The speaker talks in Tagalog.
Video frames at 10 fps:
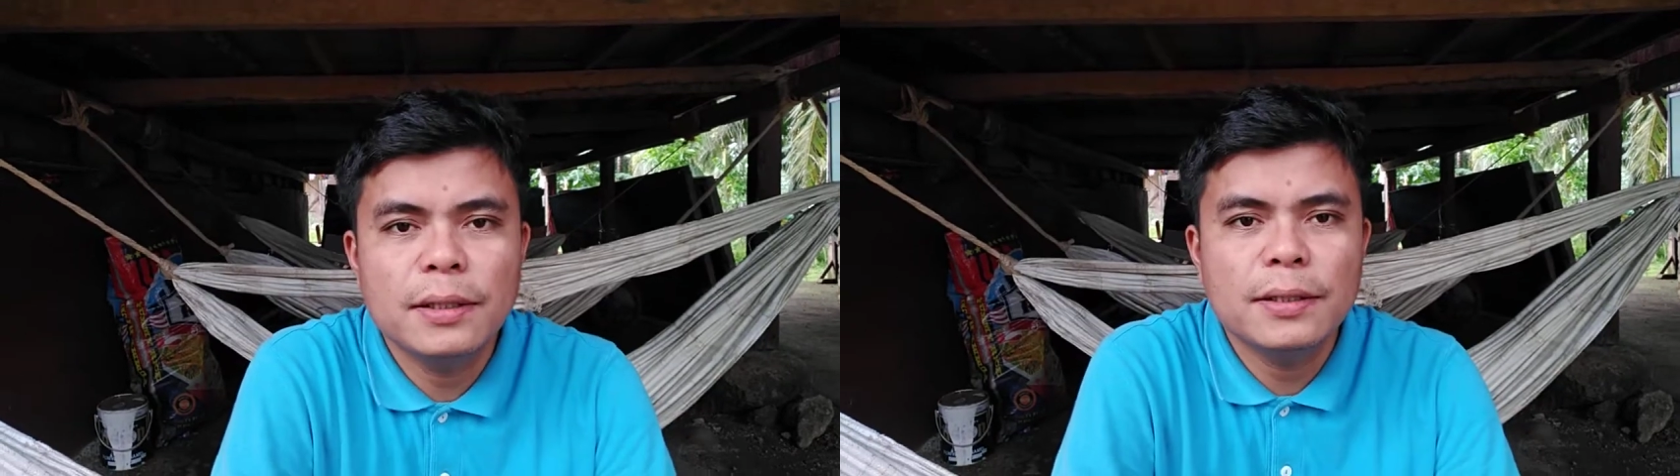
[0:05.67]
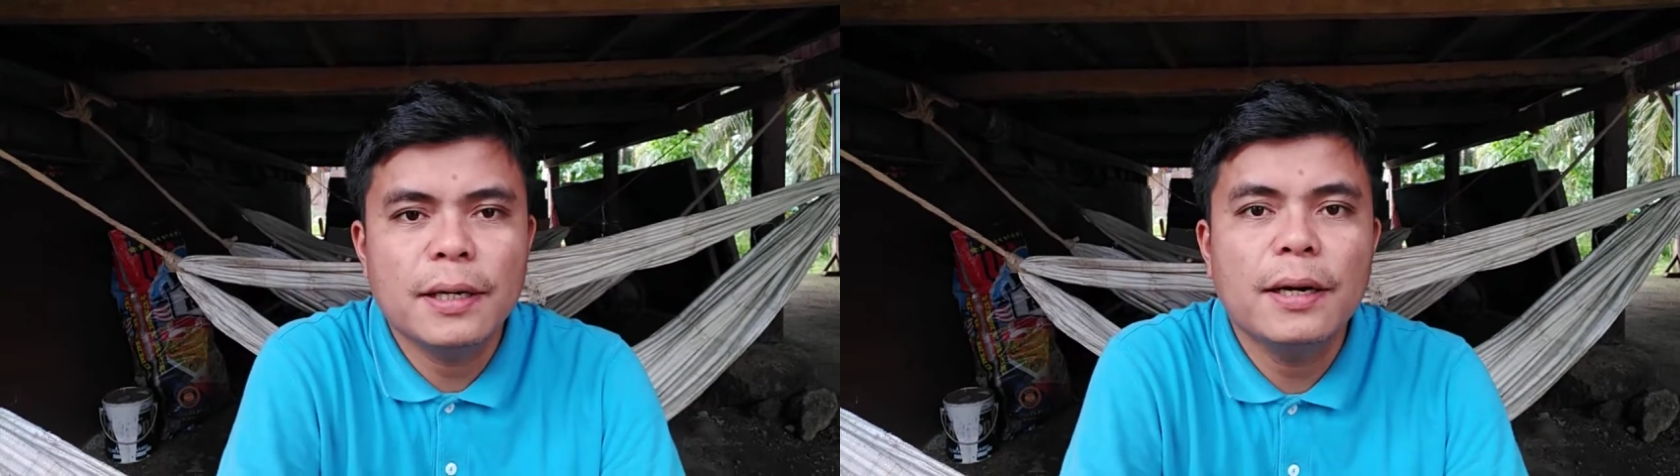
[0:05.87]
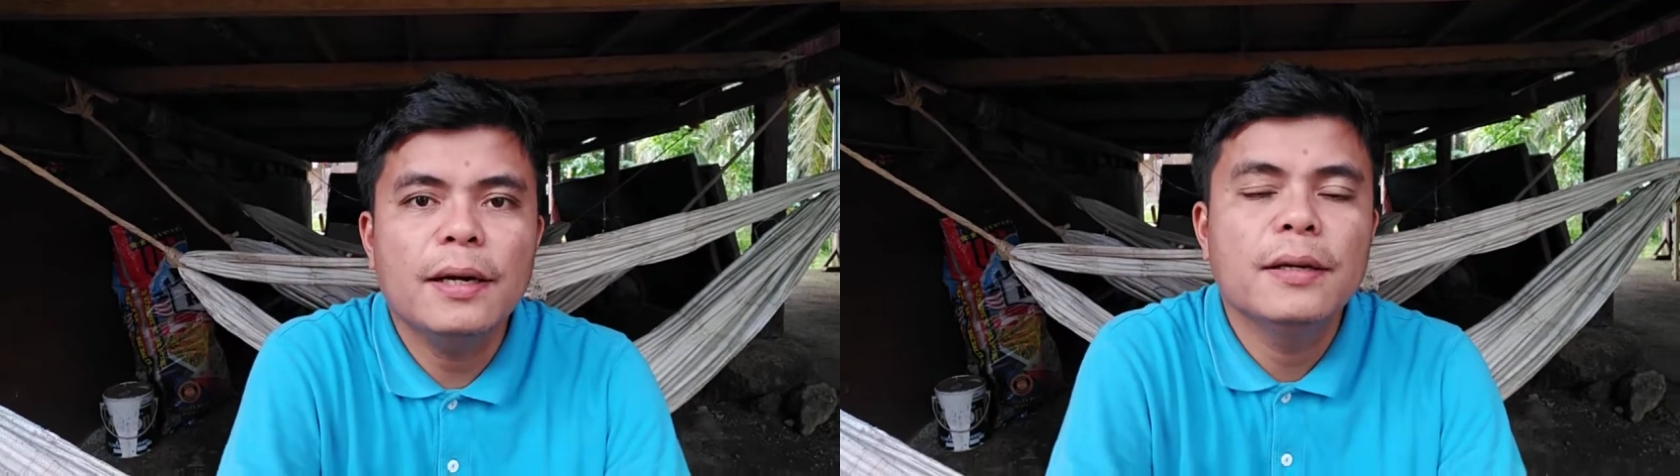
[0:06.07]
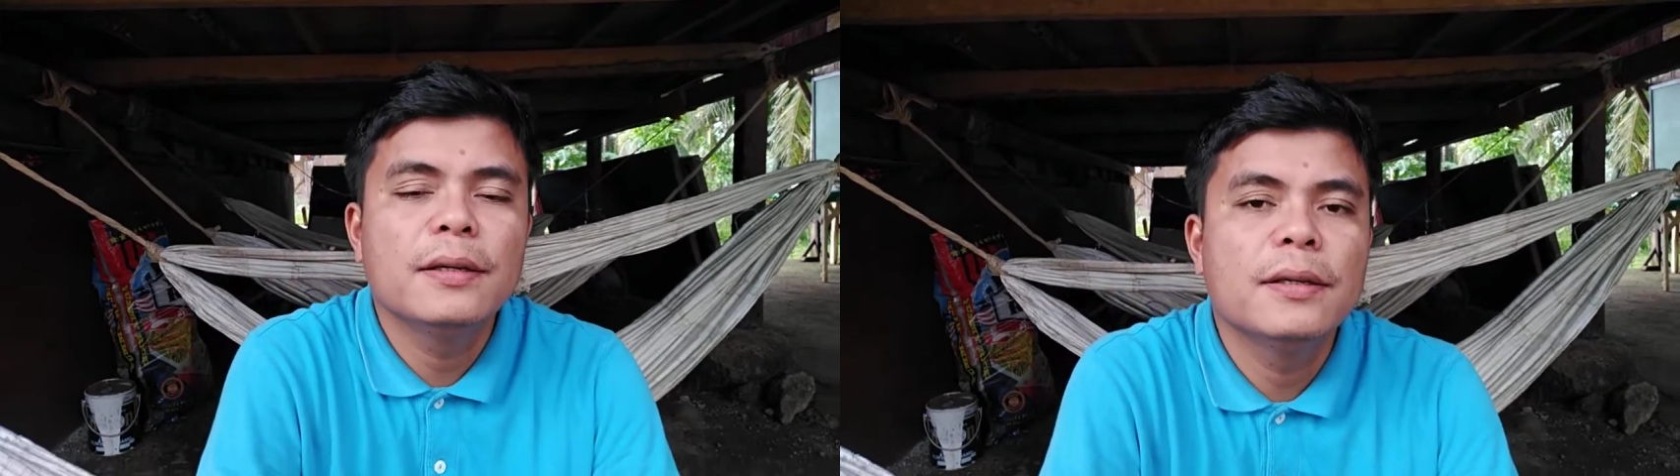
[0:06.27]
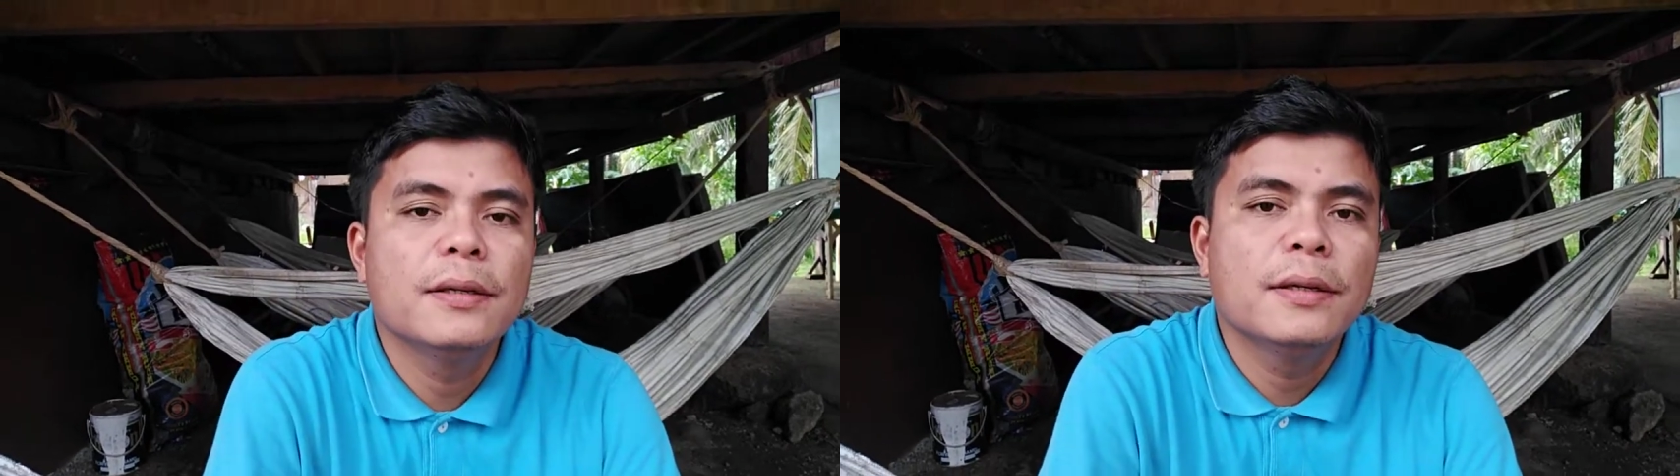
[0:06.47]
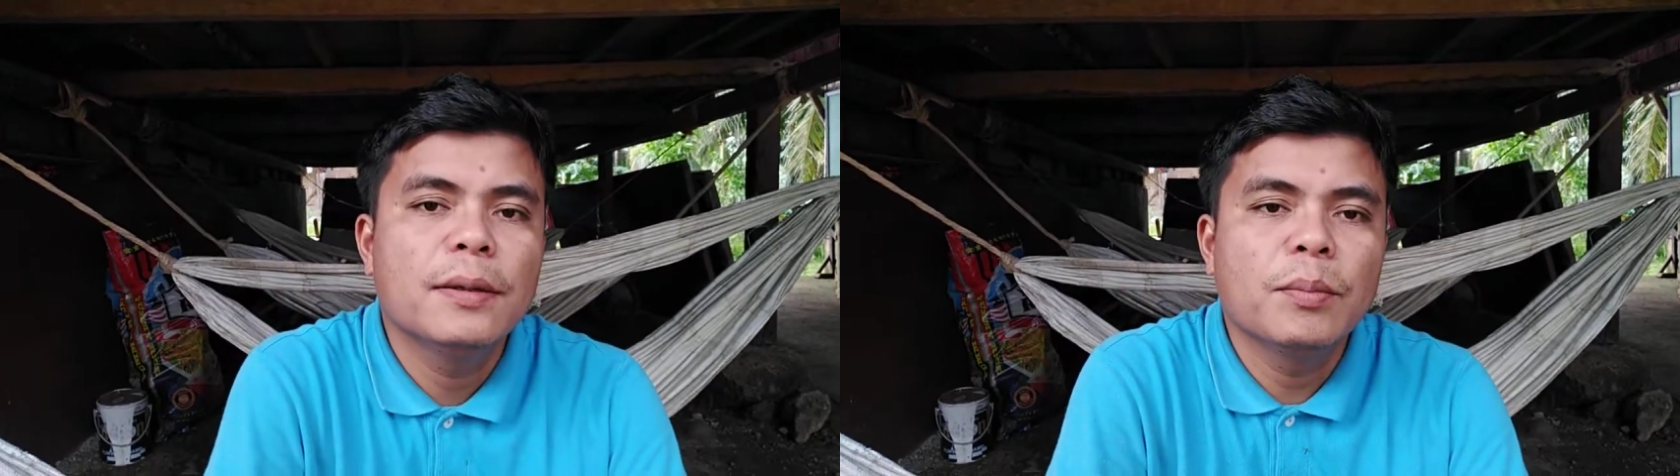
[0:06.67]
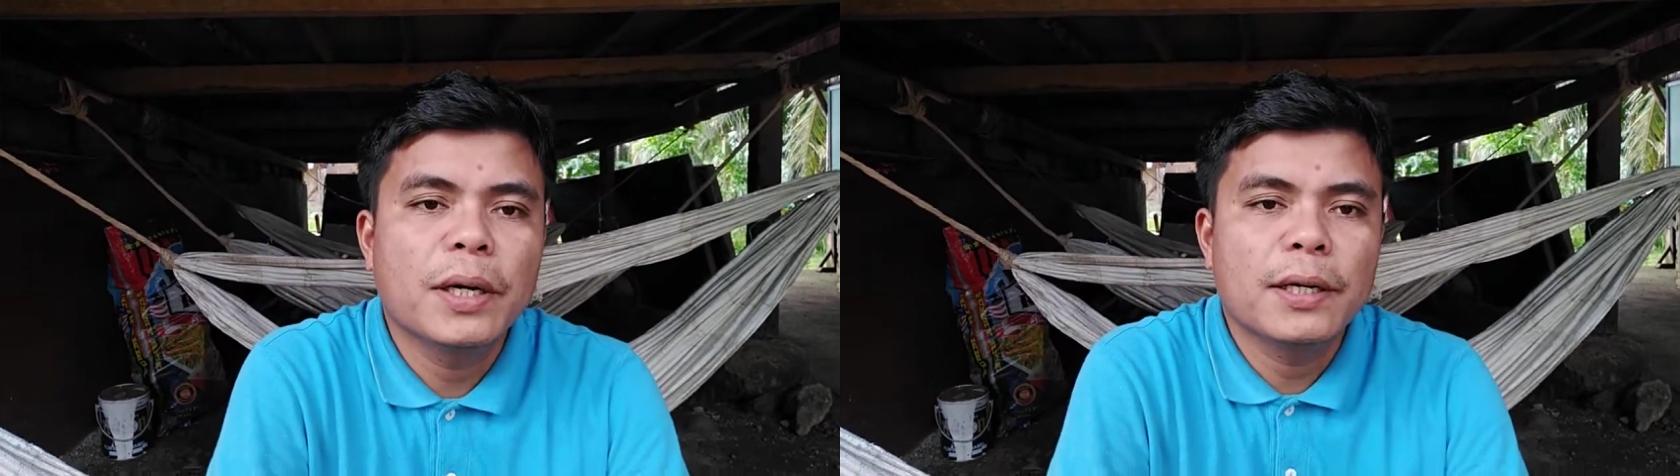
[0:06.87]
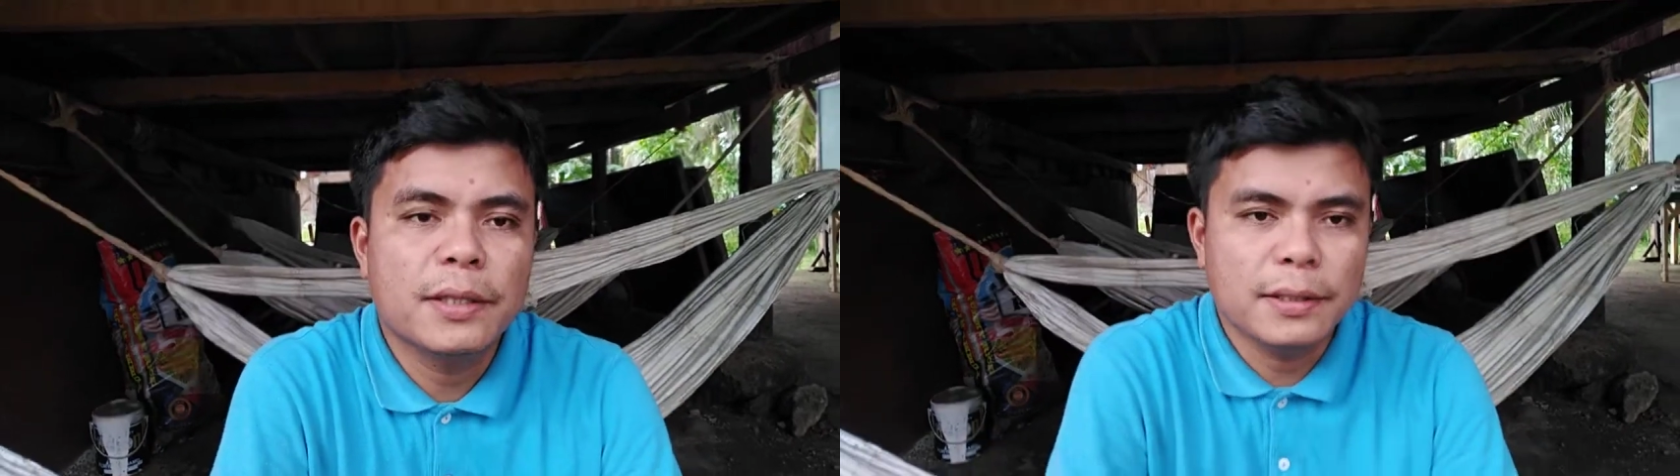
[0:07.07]
sa
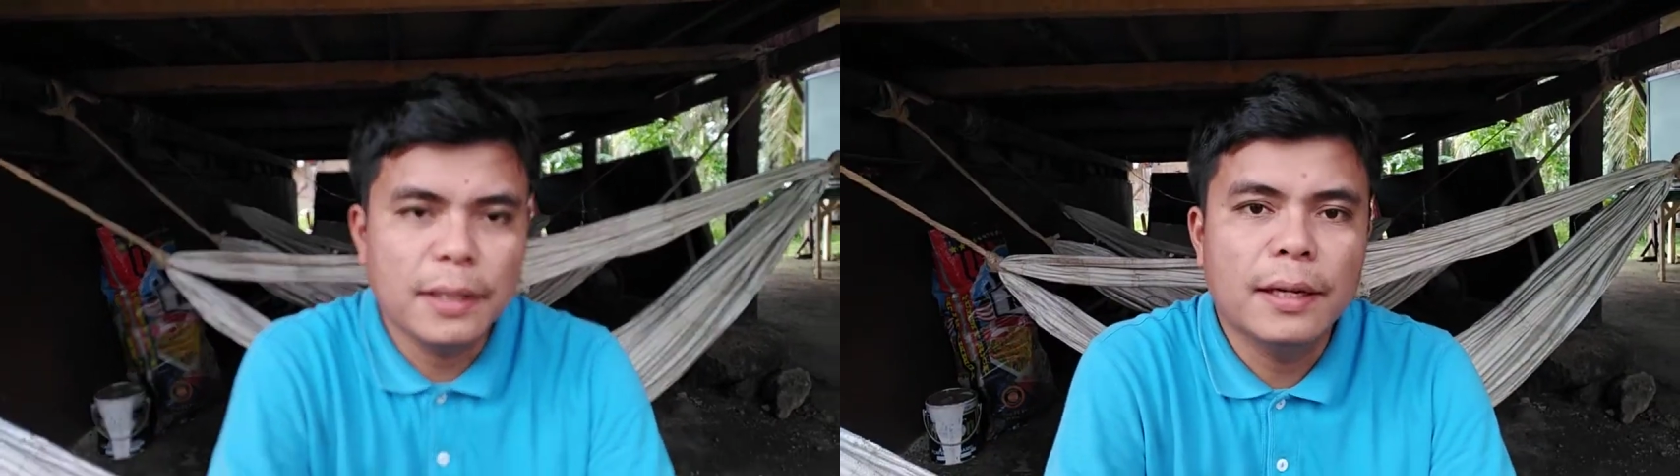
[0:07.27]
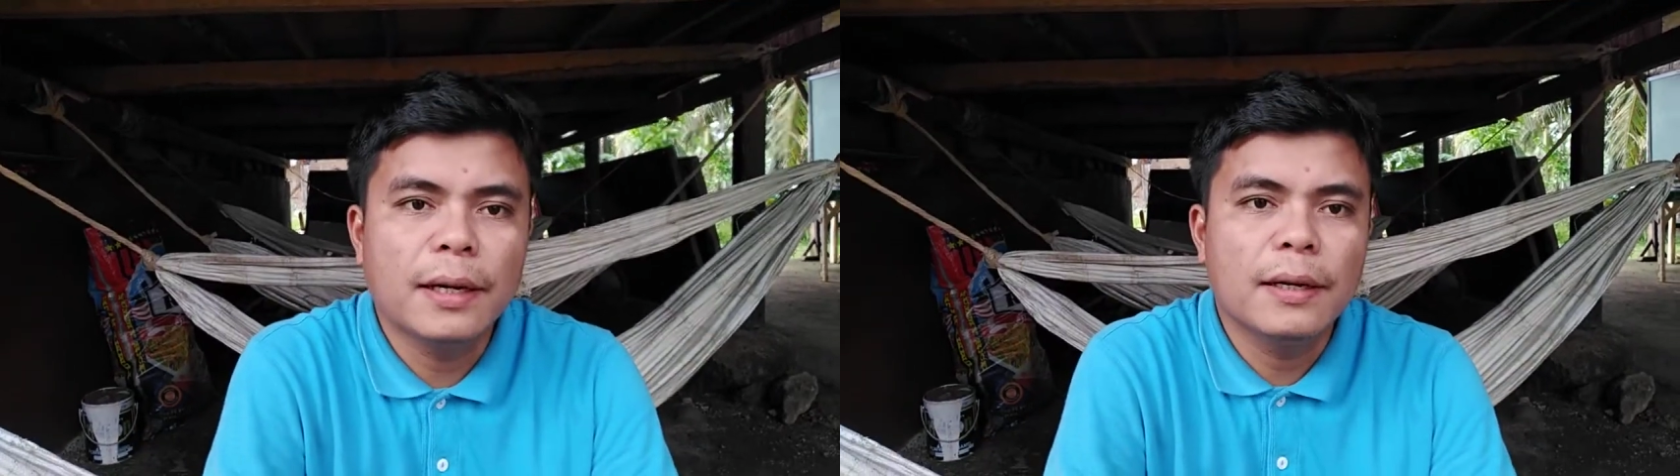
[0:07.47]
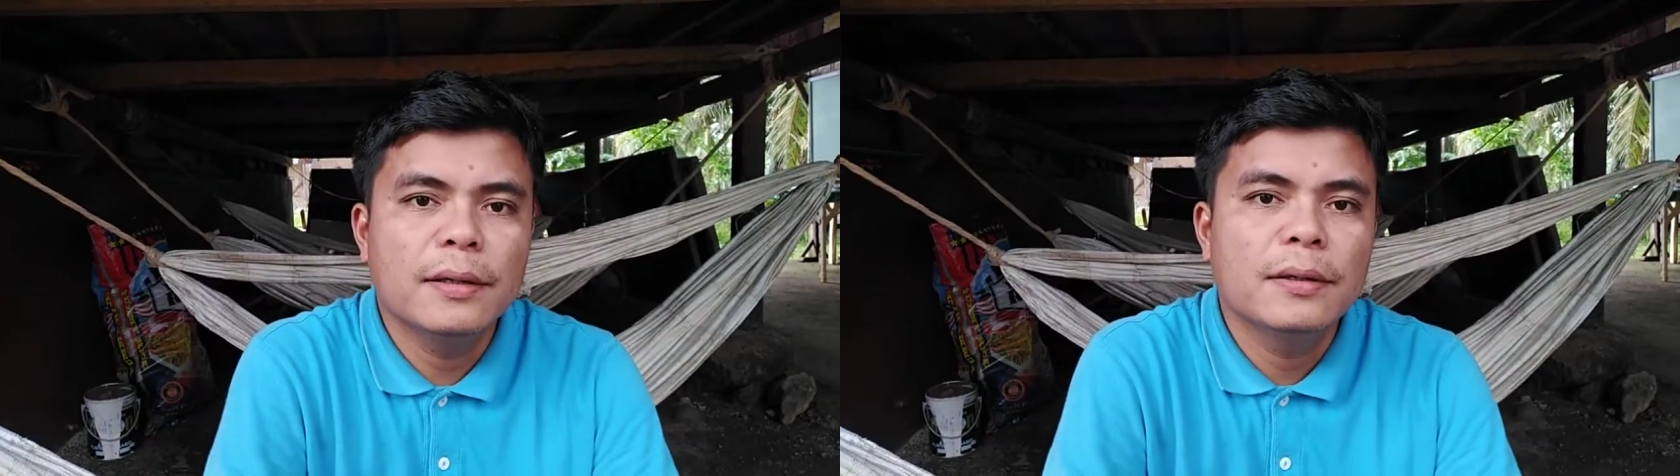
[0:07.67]
makasasala